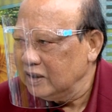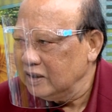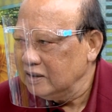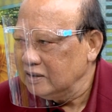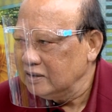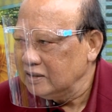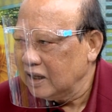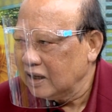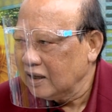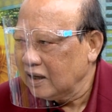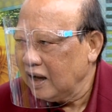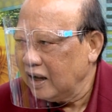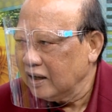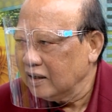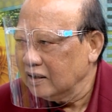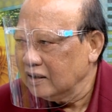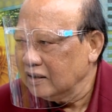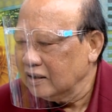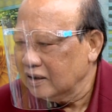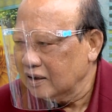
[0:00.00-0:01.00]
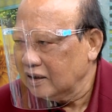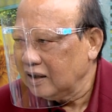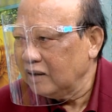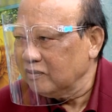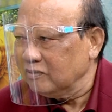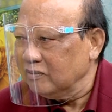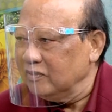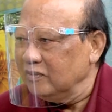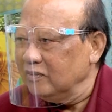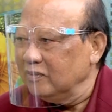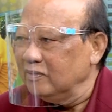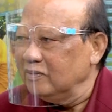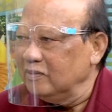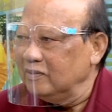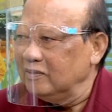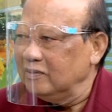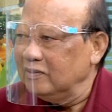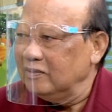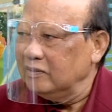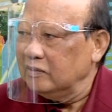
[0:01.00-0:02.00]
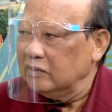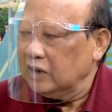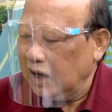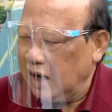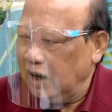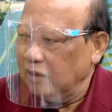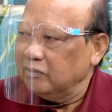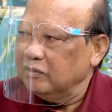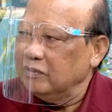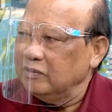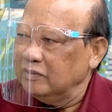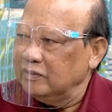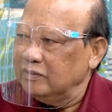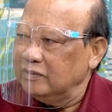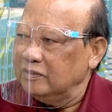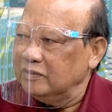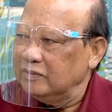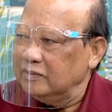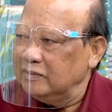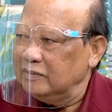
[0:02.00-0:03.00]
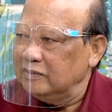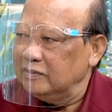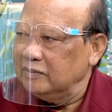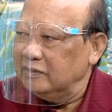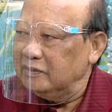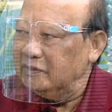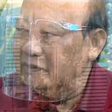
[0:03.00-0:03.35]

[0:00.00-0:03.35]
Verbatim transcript: แน่นอนฟิลิปปินส์ก็เป็นประเทศสำคัญที่ส่งแร